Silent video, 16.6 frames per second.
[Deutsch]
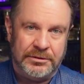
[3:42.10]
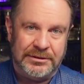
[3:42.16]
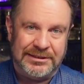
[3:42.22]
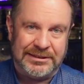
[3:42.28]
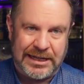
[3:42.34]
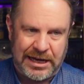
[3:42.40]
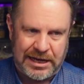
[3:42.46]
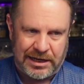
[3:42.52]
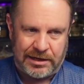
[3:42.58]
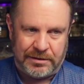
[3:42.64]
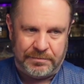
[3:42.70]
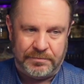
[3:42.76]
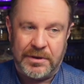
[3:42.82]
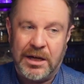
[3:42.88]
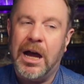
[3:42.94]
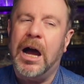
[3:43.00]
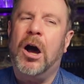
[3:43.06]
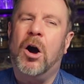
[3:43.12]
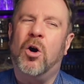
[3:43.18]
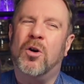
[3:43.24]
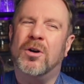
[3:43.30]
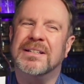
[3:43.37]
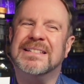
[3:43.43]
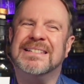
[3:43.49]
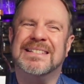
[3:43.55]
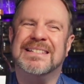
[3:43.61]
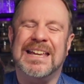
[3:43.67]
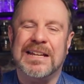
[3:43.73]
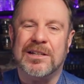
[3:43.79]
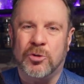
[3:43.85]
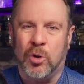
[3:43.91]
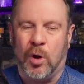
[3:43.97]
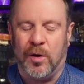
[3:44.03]
Terra, auch
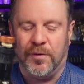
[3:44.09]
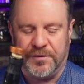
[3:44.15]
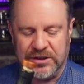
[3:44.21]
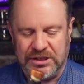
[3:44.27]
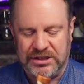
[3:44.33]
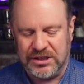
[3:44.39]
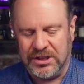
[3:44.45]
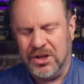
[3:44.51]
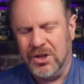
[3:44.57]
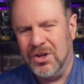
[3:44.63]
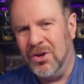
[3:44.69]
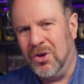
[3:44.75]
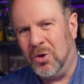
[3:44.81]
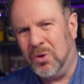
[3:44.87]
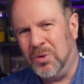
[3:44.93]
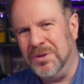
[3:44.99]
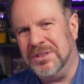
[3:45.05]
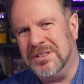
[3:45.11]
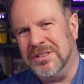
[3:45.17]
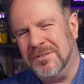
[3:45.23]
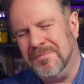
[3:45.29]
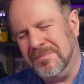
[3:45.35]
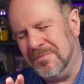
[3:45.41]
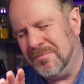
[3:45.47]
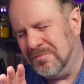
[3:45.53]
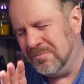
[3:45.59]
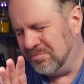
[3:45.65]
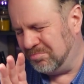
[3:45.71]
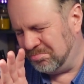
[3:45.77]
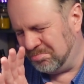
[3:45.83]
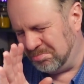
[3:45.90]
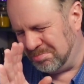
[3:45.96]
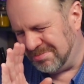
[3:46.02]
sehr torfig und
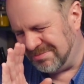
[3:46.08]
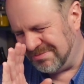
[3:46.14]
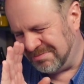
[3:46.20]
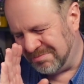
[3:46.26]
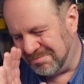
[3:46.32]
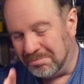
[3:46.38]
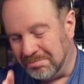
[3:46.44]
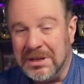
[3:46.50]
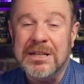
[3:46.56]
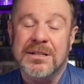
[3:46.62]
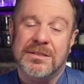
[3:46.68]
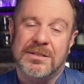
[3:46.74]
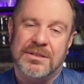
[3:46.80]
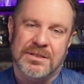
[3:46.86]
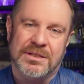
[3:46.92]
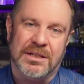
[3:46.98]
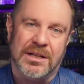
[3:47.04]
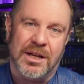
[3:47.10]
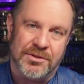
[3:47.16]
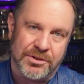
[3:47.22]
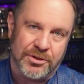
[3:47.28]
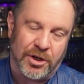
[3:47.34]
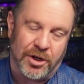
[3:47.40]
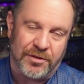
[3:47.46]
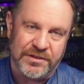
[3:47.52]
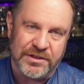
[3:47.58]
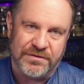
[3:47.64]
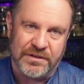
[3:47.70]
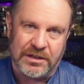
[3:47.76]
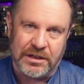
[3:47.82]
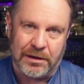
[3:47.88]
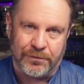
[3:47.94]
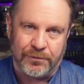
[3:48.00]
mindestens genauso torfig wie
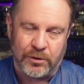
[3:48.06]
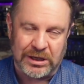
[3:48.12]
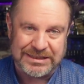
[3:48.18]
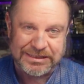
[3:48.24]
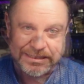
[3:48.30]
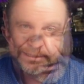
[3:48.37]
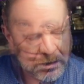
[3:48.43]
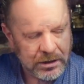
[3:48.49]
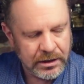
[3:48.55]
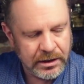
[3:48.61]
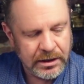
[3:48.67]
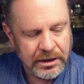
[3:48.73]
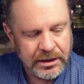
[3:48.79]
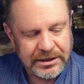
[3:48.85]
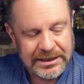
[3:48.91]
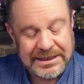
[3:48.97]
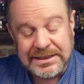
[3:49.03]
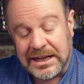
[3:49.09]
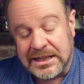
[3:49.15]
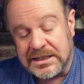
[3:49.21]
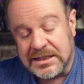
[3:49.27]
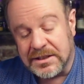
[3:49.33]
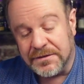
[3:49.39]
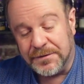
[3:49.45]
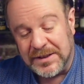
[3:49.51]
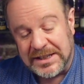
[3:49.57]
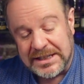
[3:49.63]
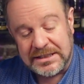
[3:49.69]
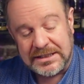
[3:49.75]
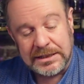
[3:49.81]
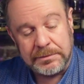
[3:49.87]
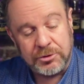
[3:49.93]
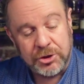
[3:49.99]
in La Fractaine. Das Ganze wird
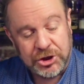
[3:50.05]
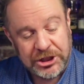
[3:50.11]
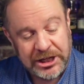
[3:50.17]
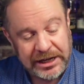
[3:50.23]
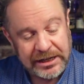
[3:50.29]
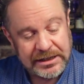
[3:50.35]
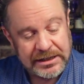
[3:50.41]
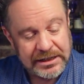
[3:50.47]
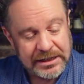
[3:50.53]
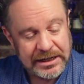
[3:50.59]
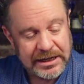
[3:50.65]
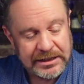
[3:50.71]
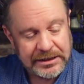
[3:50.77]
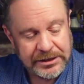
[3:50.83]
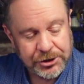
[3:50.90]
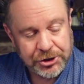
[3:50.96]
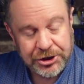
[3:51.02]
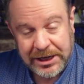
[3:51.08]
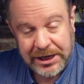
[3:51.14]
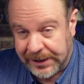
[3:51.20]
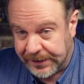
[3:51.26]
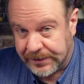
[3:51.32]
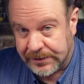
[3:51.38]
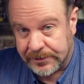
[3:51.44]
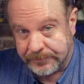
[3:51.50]
im Shaker hergestellt.